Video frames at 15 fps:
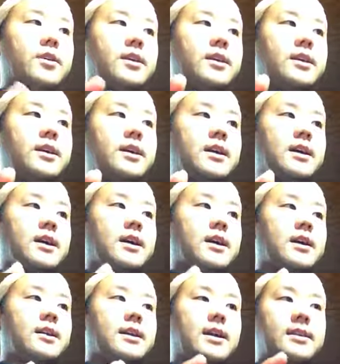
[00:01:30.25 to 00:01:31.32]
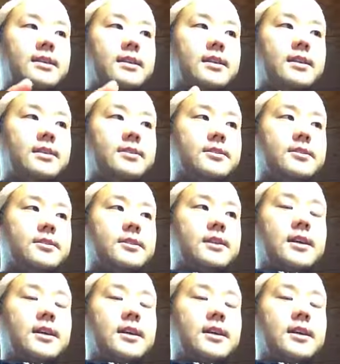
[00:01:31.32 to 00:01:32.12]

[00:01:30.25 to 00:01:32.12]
ぎやランニング、